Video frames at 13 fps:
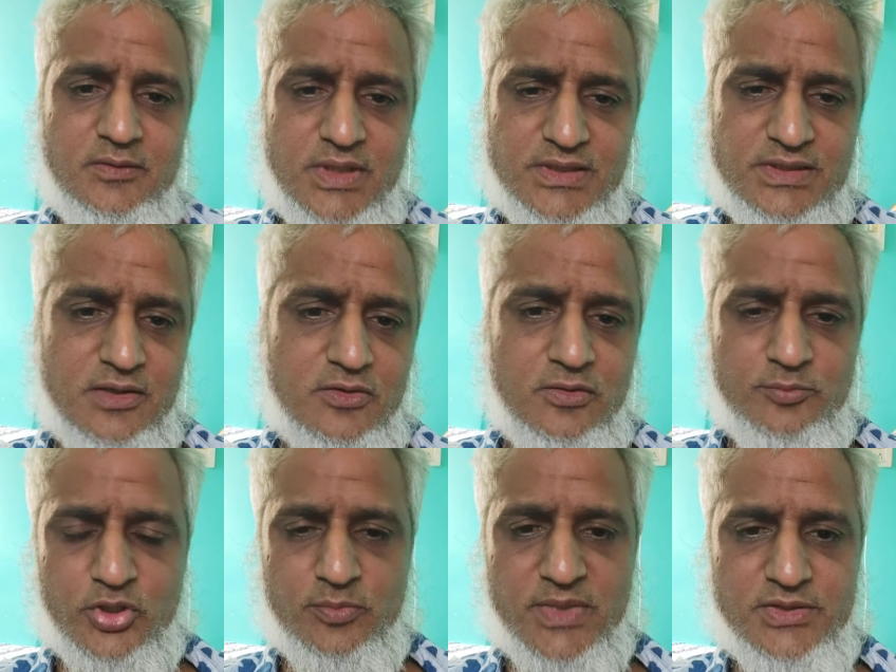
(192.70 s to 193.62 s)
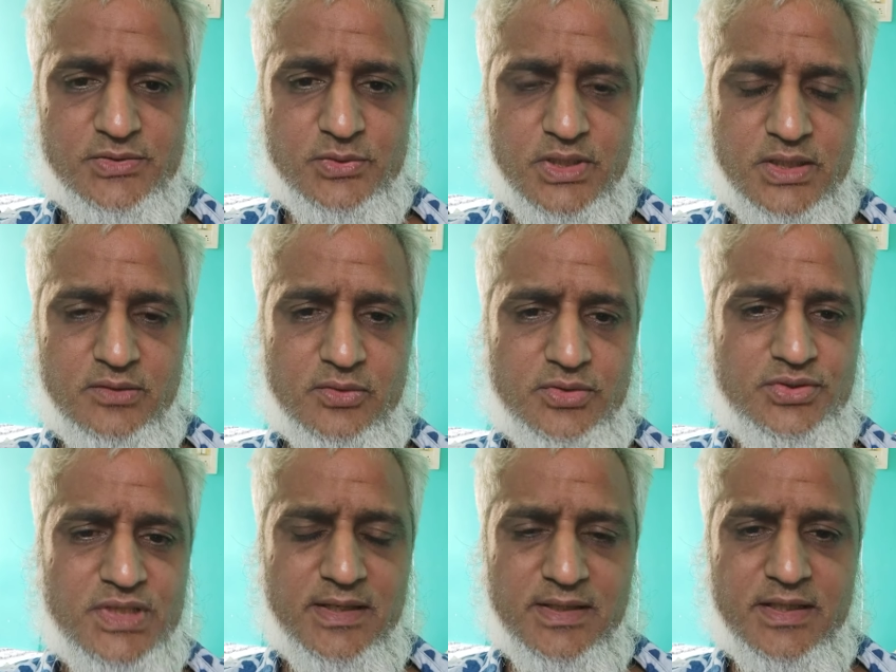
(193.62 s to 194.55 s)
वैसा कॉम्प्रोमाइज़ होता है तो
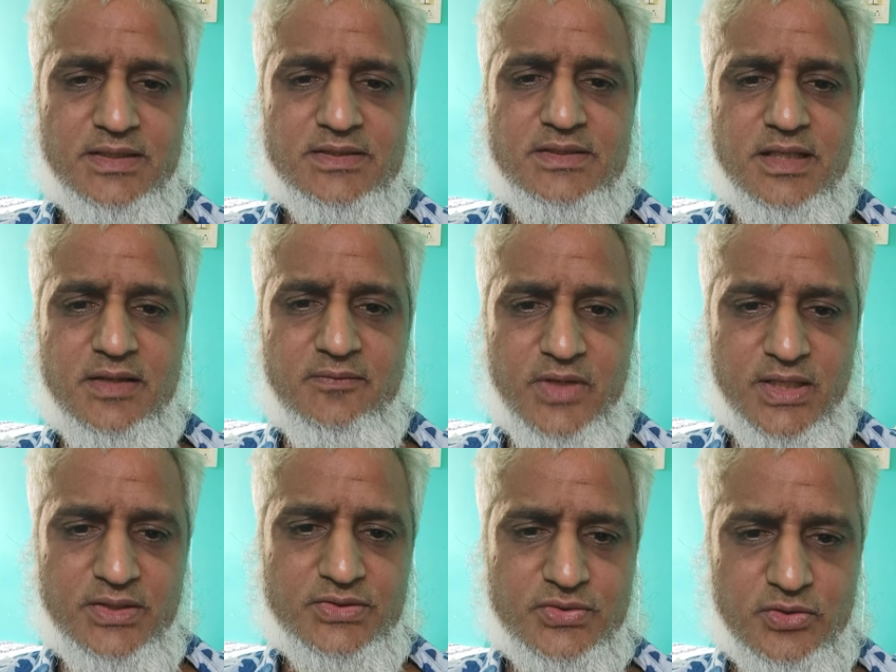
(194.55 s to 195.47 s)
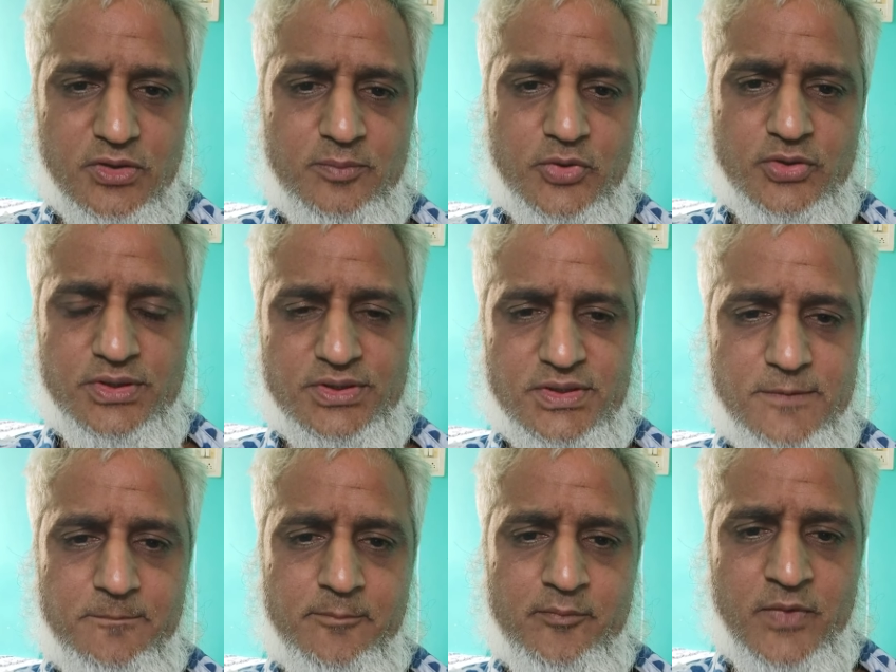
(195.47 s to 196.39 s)
चाइना इज़ इन अ वेरी स्ट्रांग
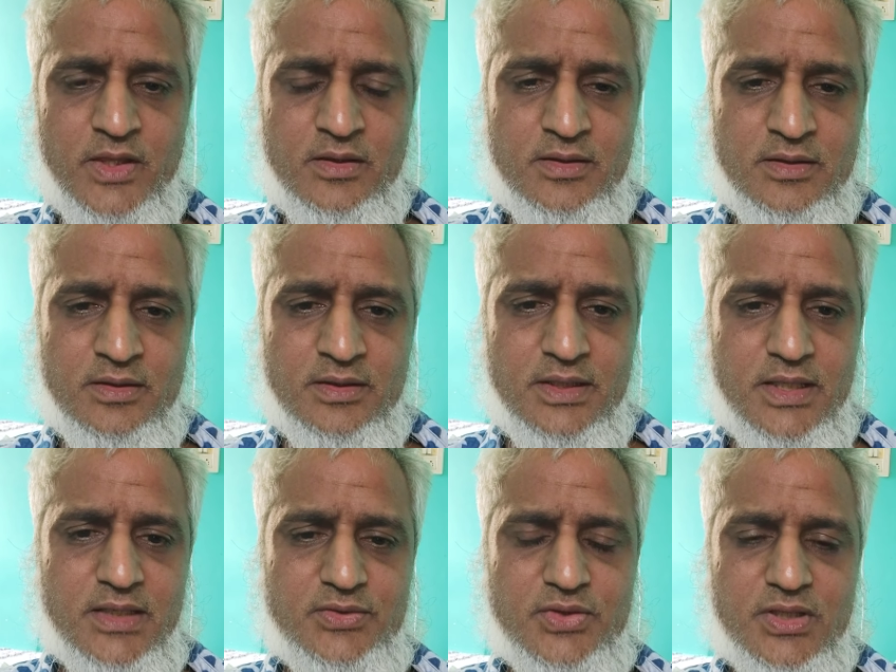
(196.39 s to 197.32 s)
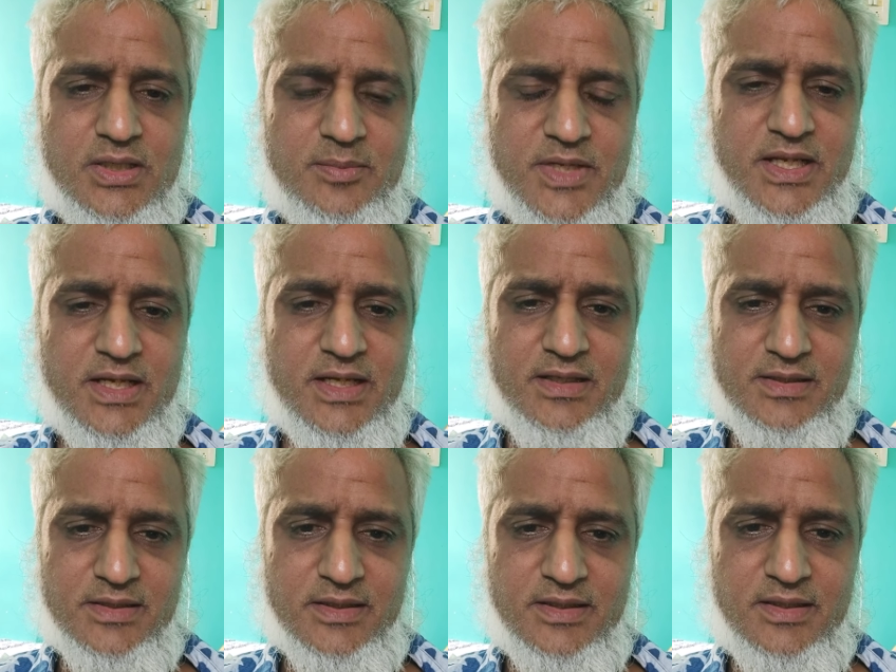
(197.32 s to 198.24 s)
पोजीशन ये जो खबरें आ
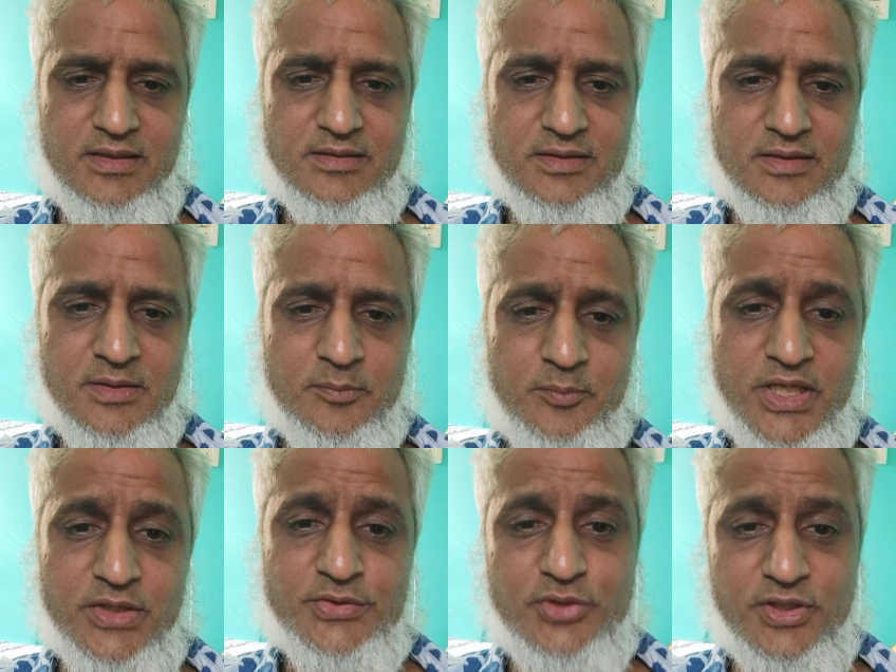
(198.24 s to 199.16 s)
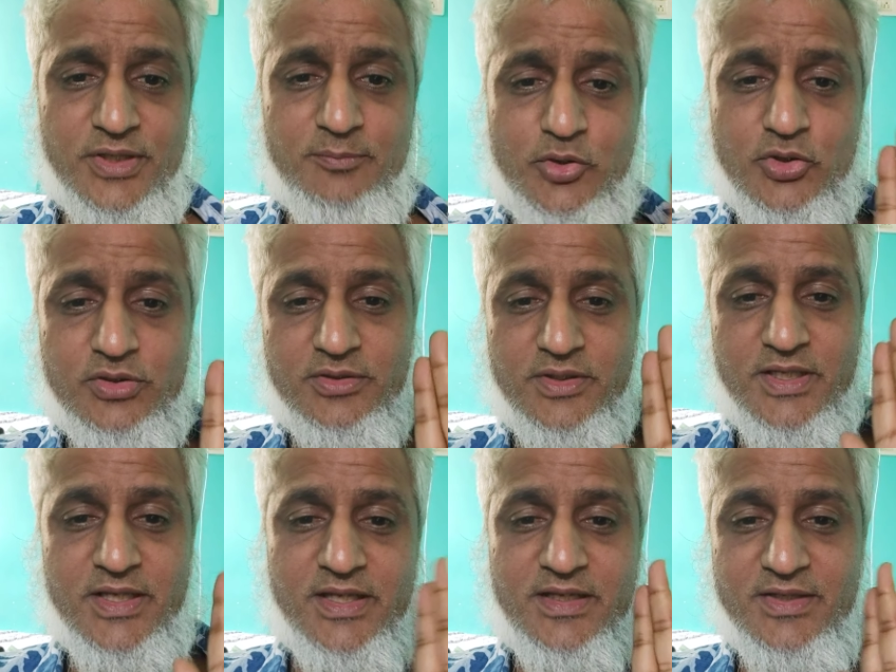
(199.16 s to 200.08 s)
रही है बेस्ड ऑन ए बुक
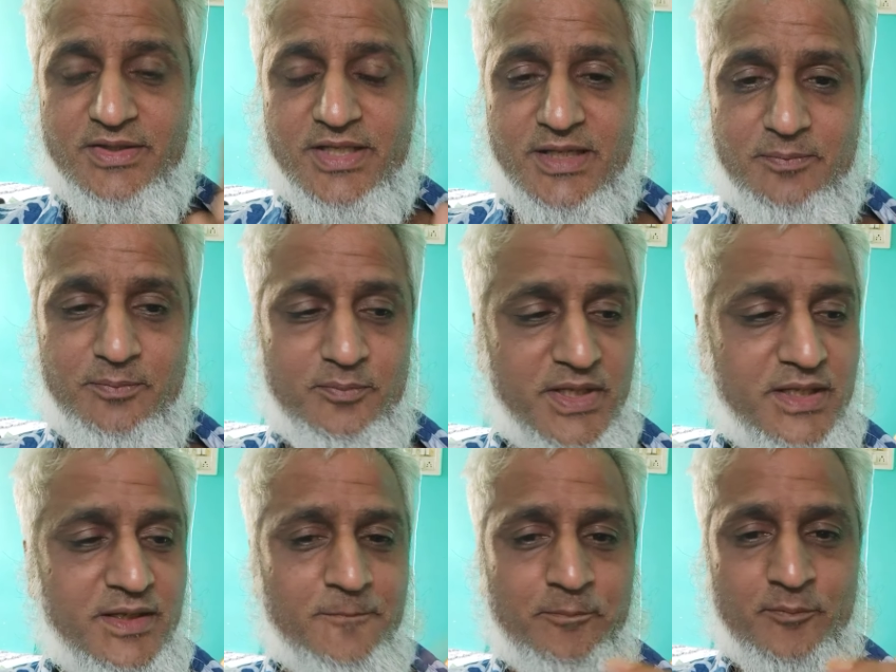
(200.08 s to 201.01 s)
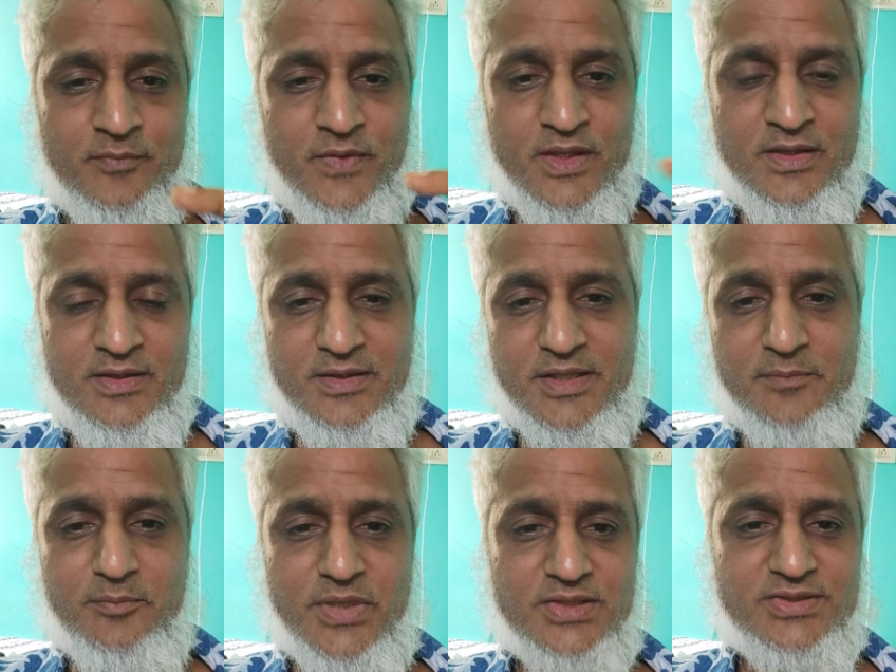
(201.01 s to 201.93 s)
एक किताब में
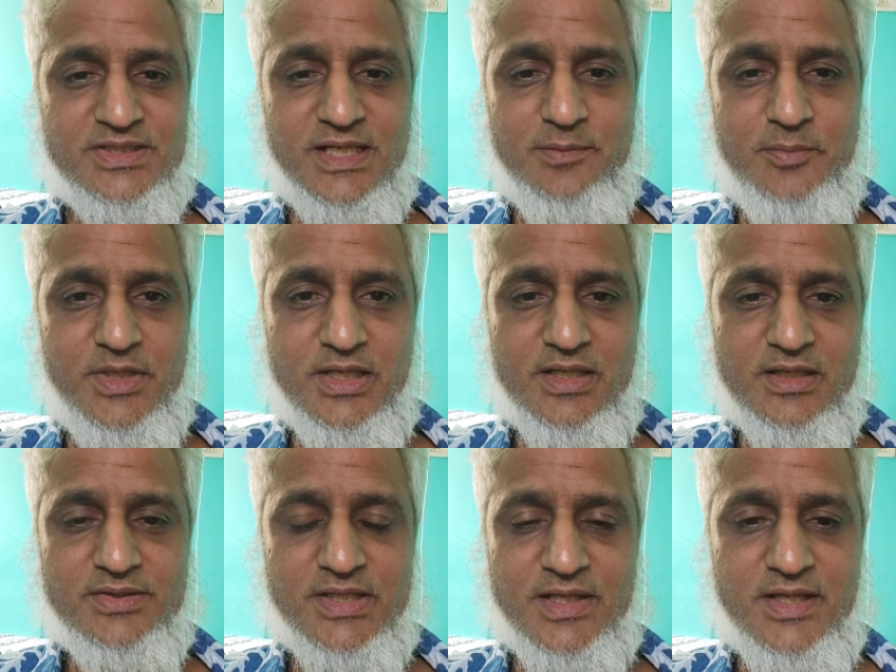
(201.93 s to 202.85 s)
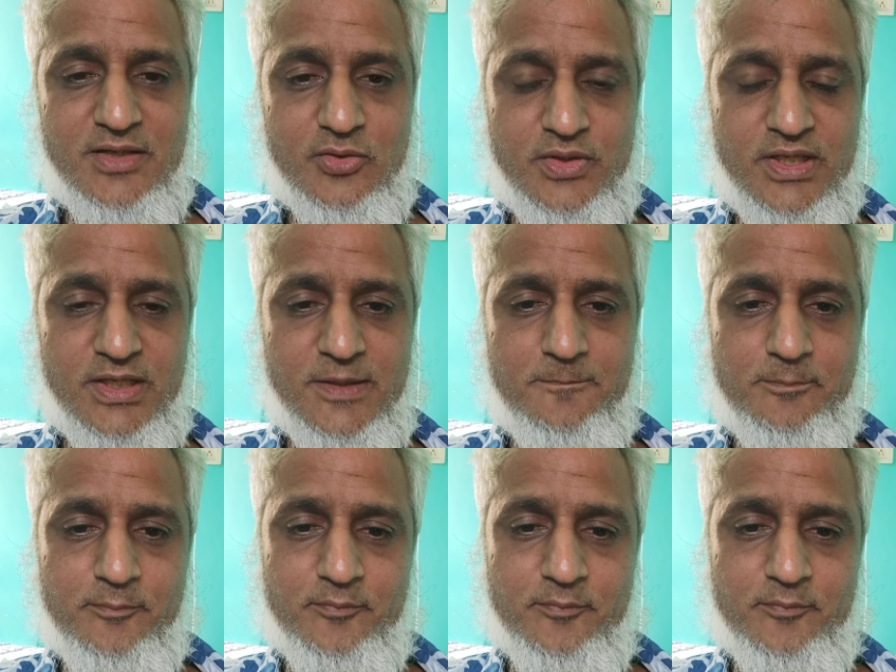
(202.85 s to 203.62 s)
नंबर्स टाइप केला ज़्यादा हो गया है